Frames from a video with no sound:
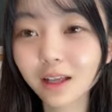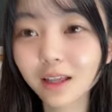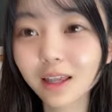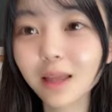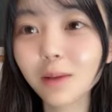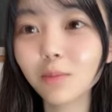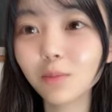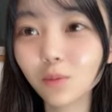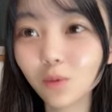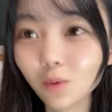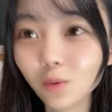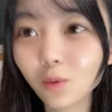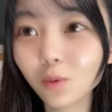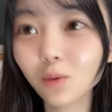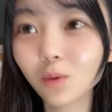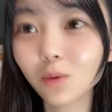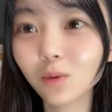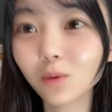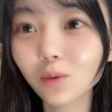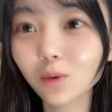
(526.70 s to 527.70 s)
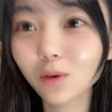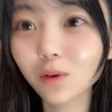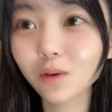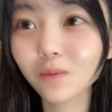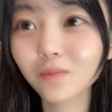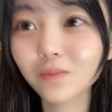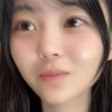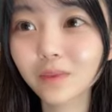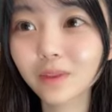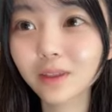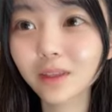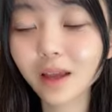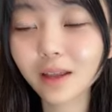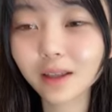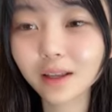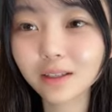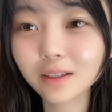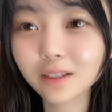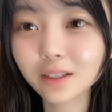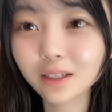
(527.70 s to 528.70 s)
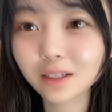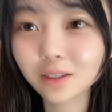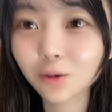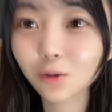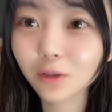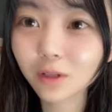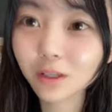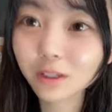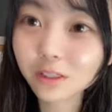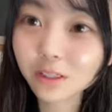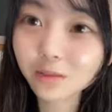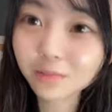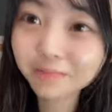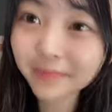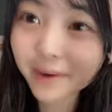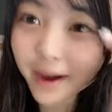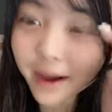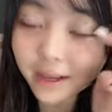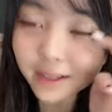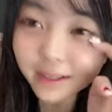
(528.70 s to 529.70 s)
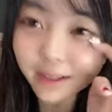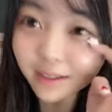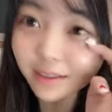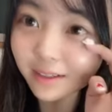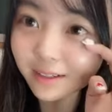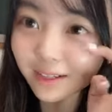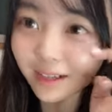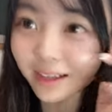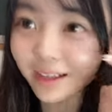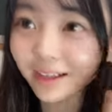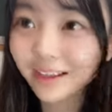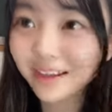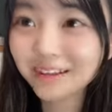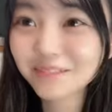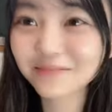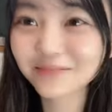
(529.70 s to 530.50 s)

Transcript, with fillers: でもただしそれで心配になってさっき